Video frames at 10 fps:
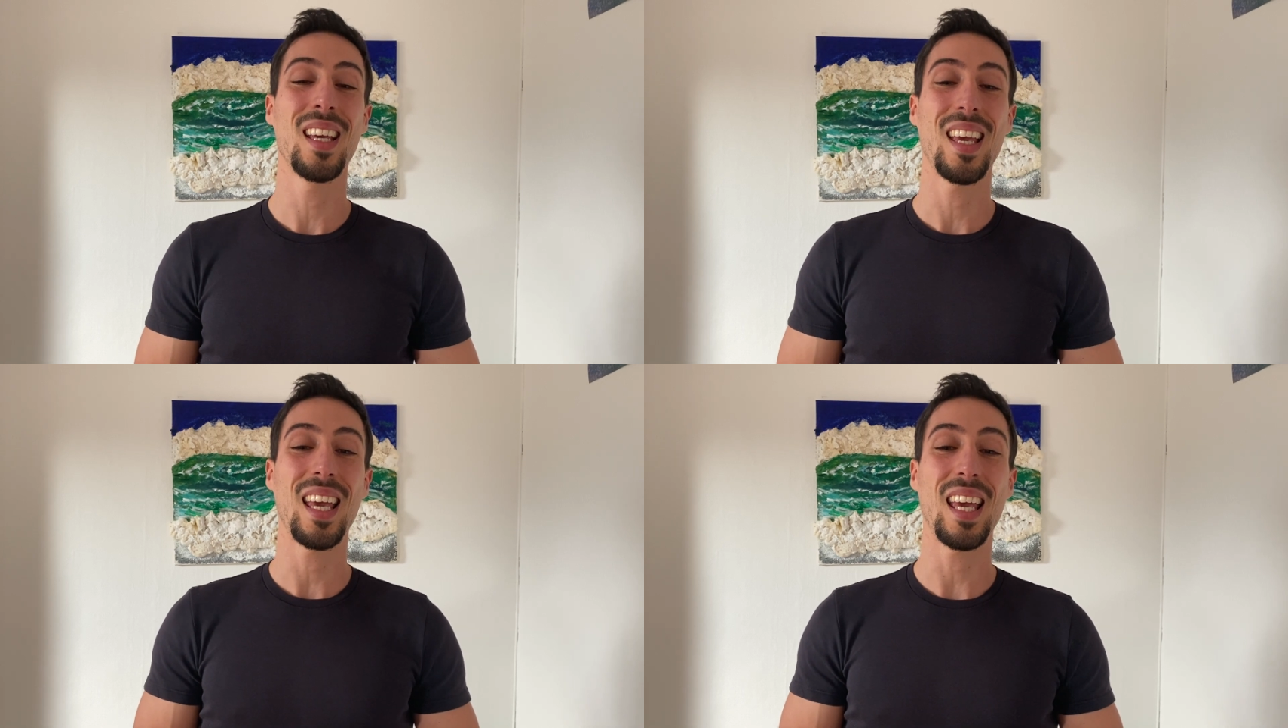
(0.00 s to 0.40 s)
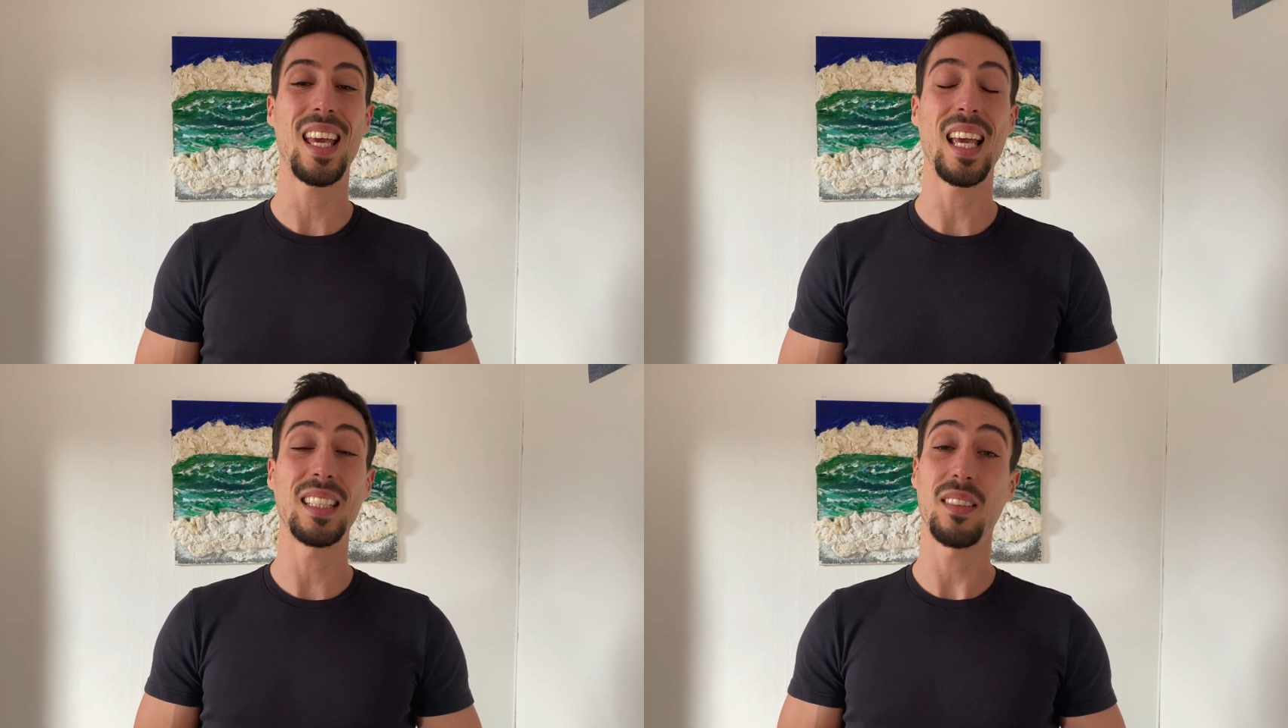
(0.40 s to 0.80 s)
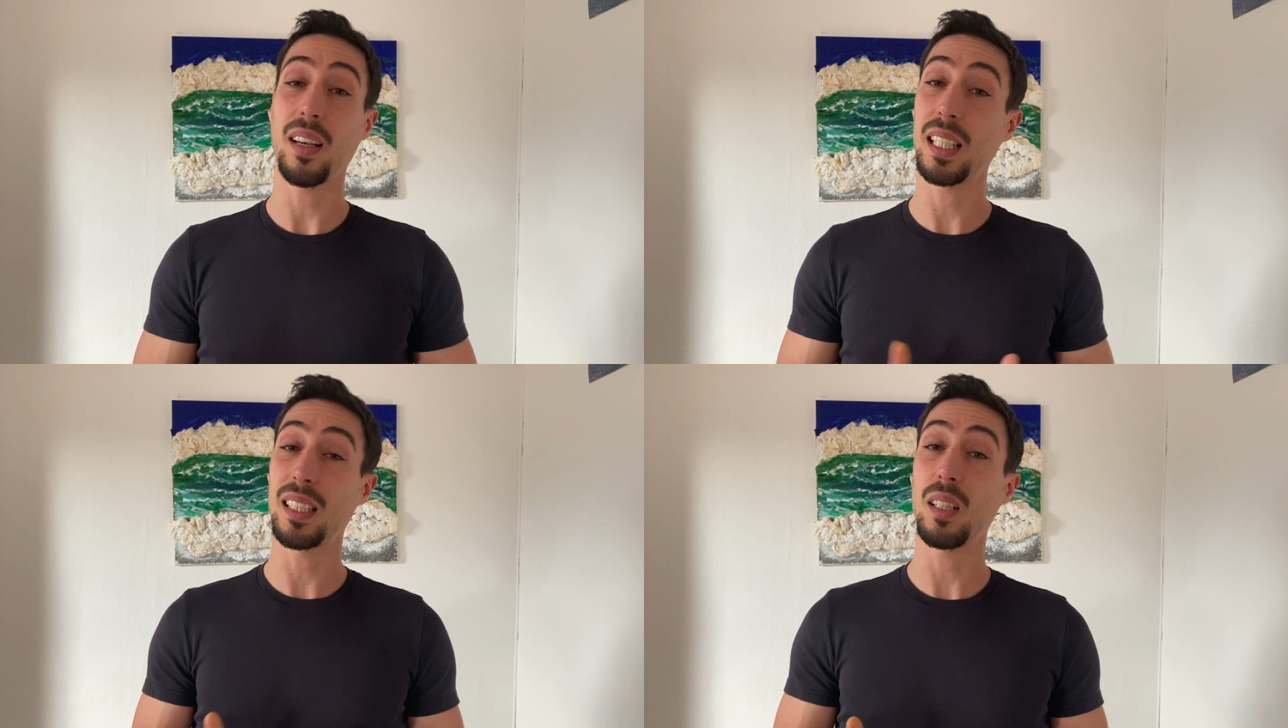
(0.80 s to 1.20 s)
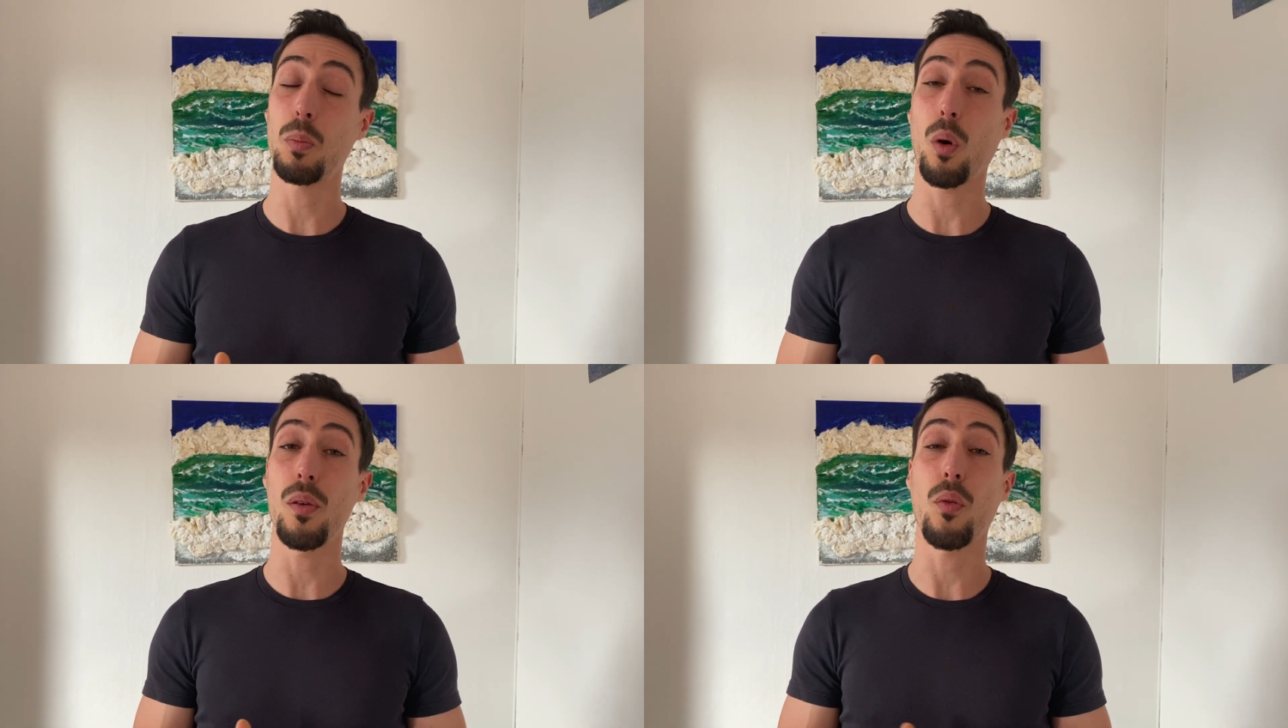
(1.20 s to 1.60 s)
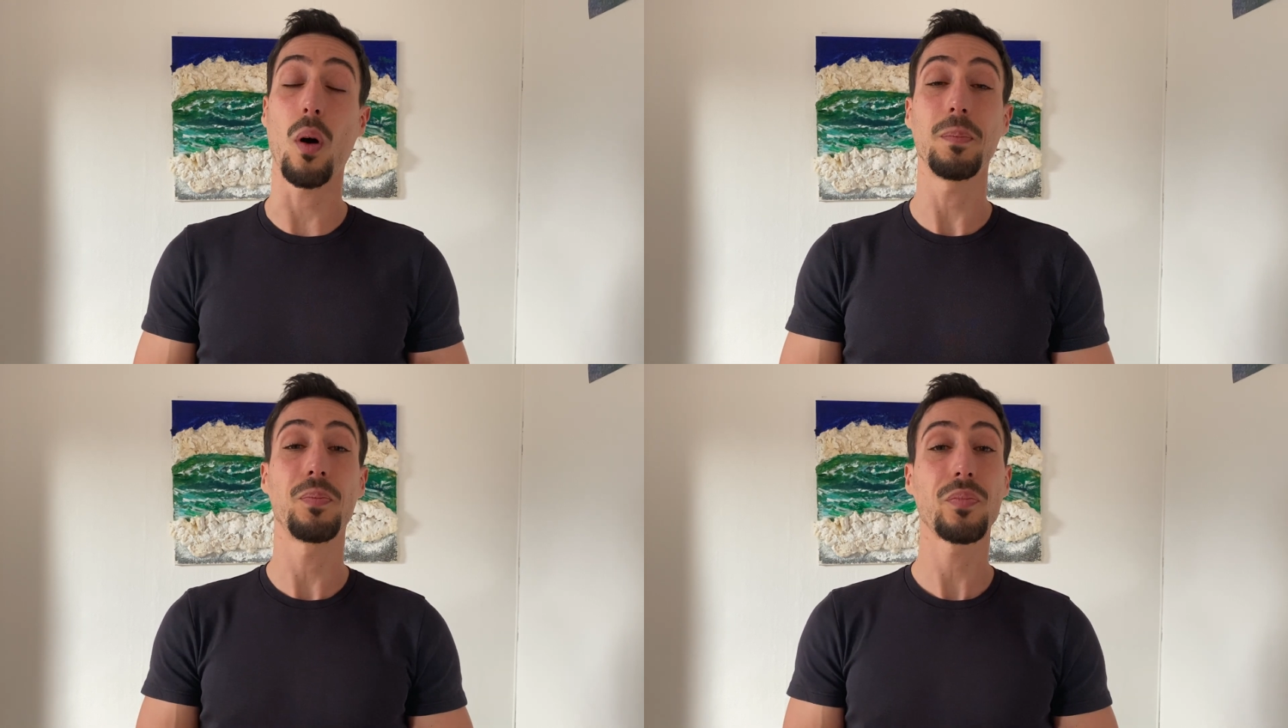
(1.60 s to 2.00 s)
Et, et c'est vrai que ça aide pour le froid.